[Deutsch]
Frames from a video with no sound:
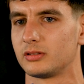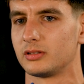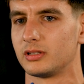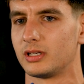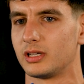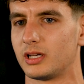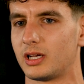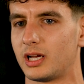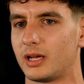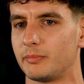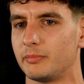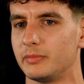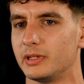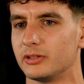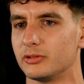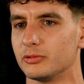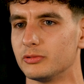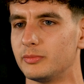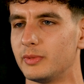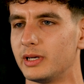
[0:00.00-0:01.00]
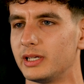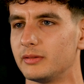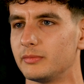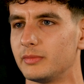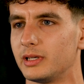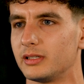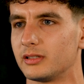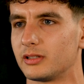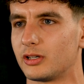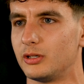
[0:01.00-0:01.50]
ja, habe mir so meinen
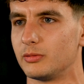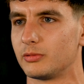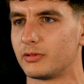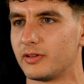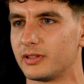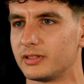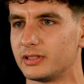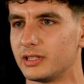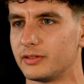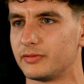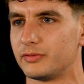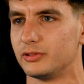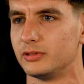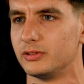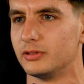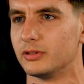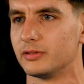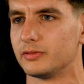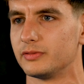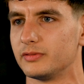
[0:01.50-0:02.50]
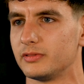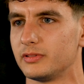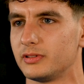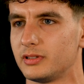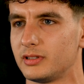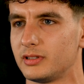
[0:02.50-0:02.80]
mein Traum quasi erfüllen dürfen.